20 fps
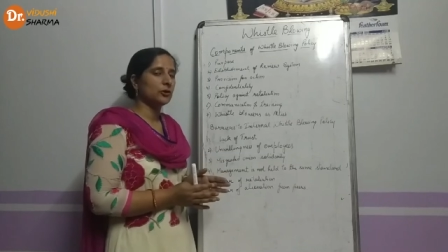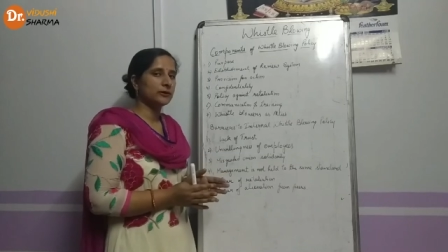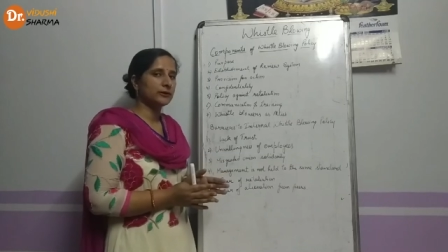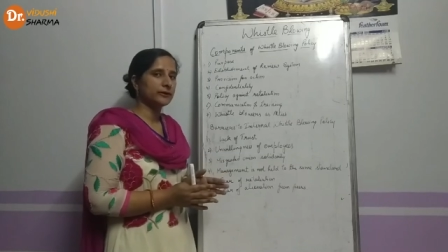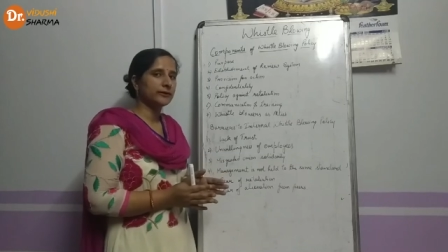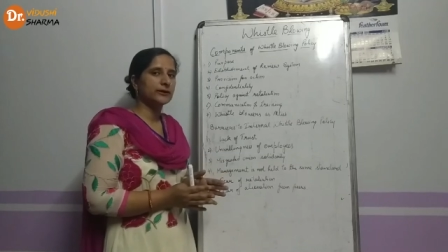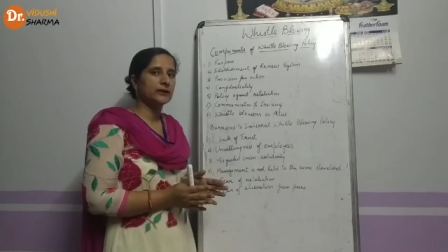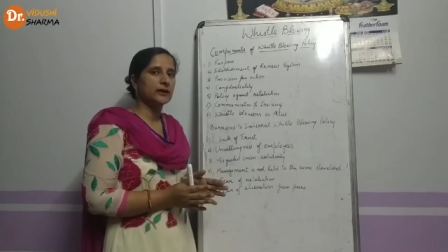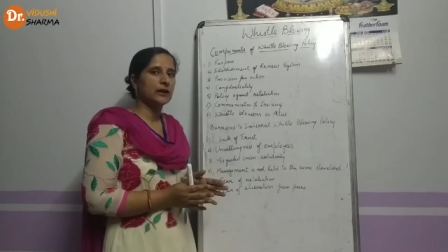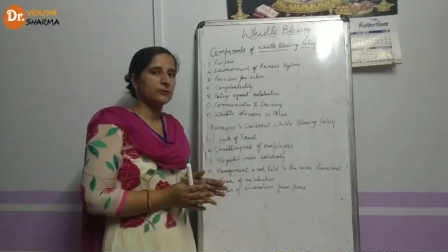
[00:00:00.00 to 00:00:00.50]

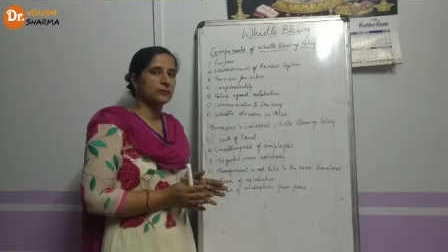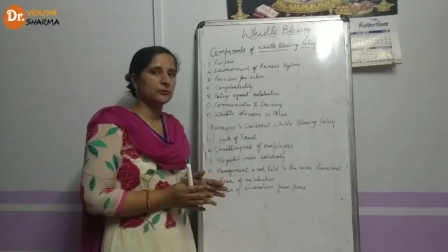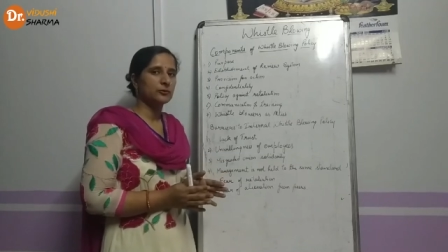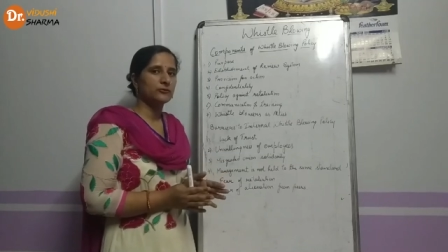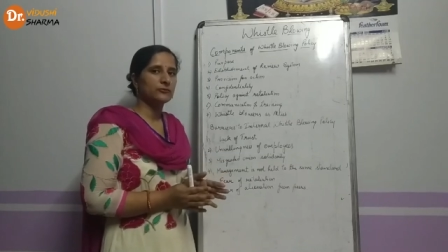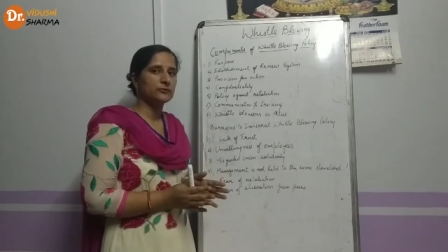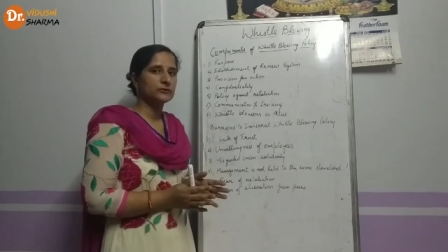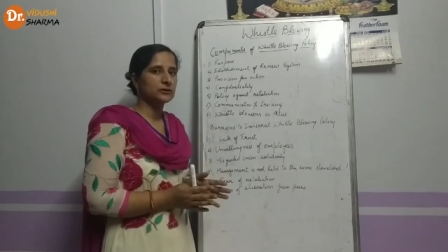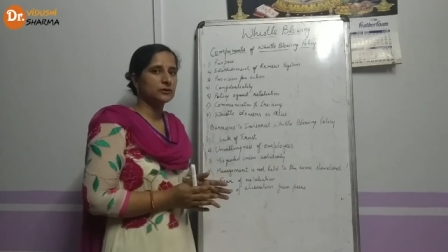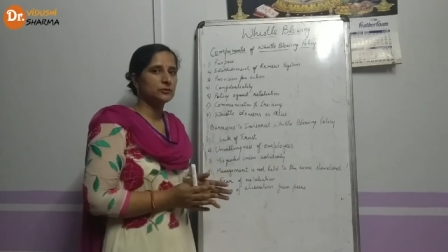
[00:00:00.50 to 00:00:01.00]
ऑलरेडी
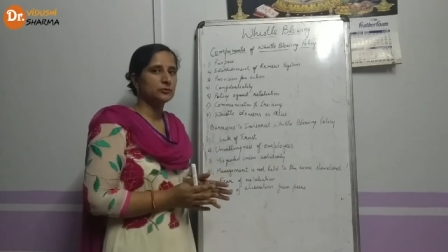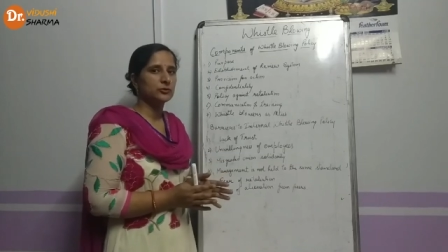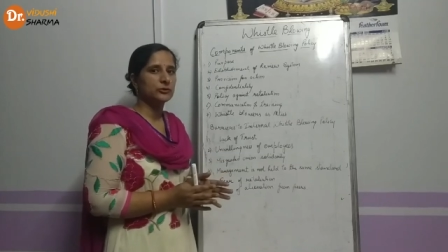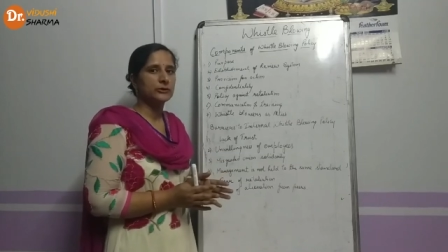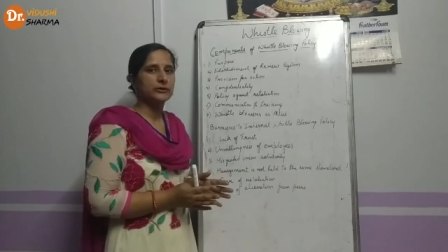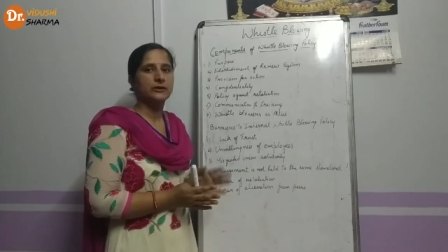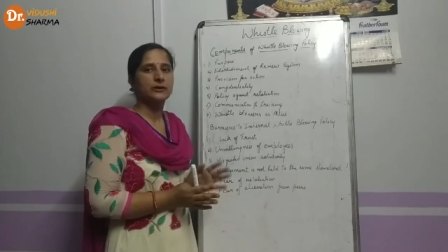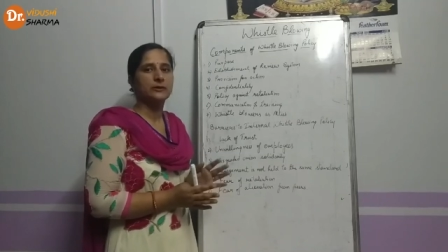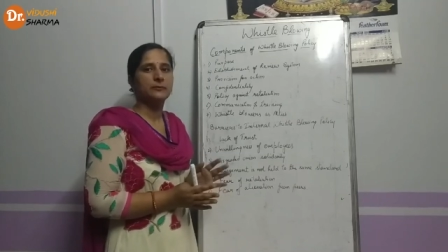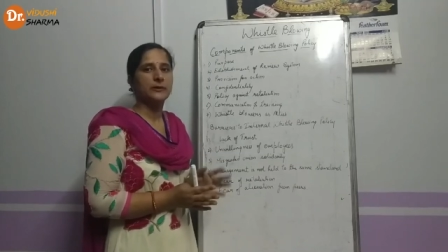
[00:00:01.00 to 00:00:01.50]
आपको विसल
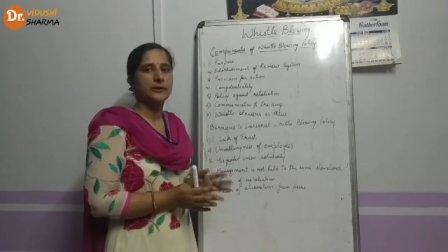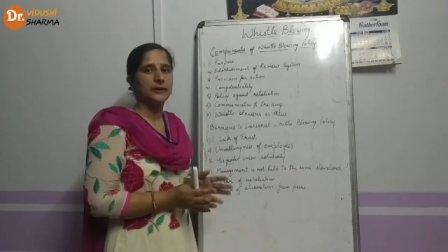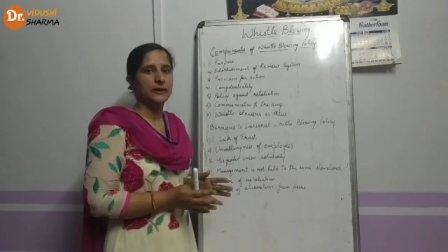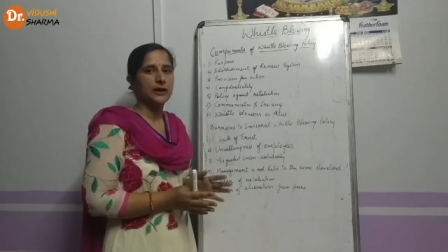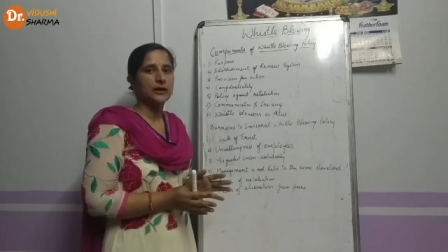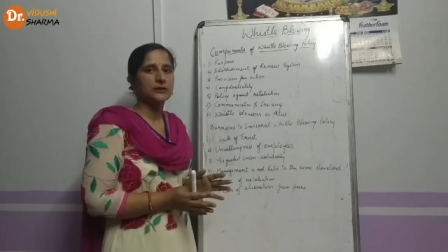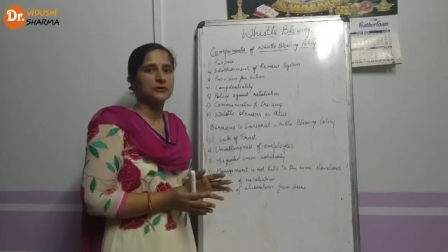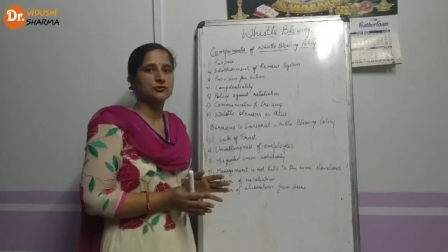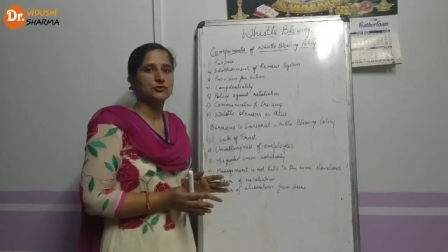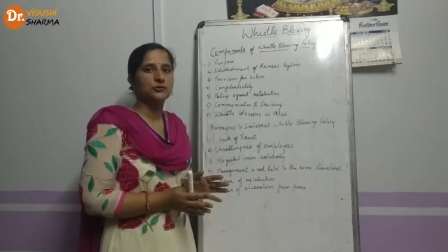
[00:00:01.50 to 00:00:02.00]
ब्लोइंग के
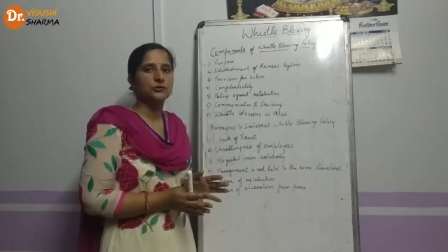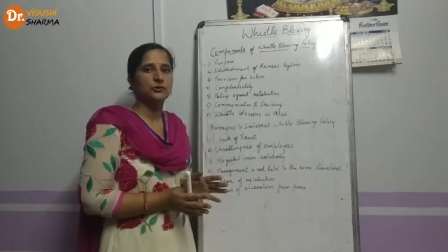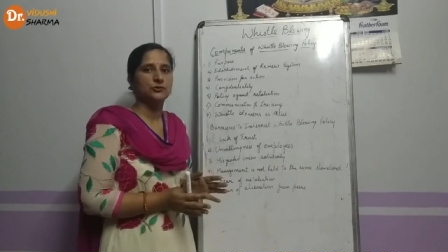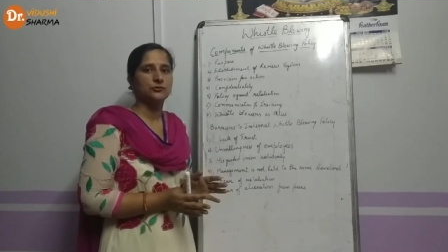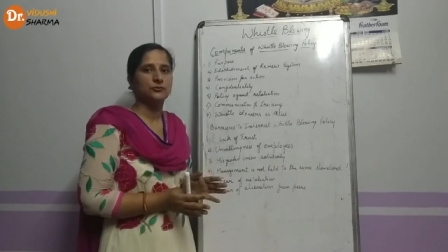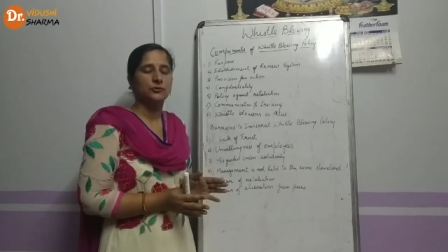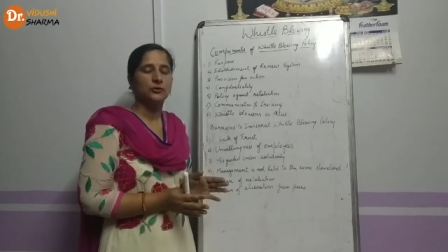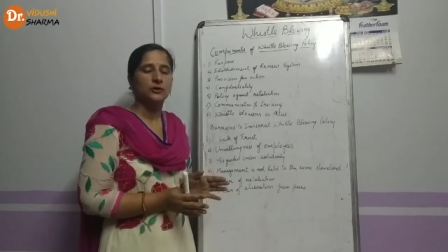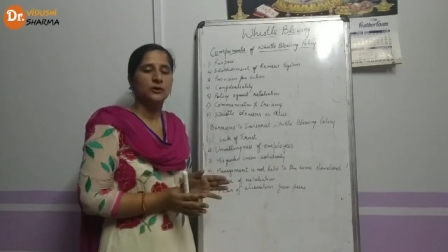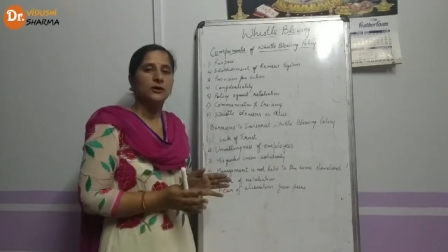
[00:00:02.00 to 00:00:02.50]
पढ़ा चुकी
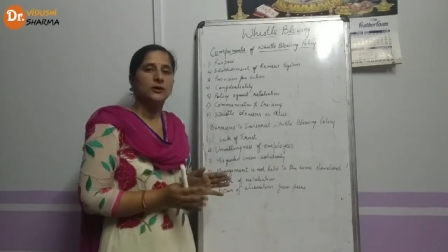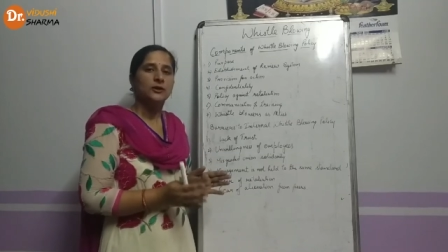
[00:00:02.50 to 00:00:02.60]
हूँ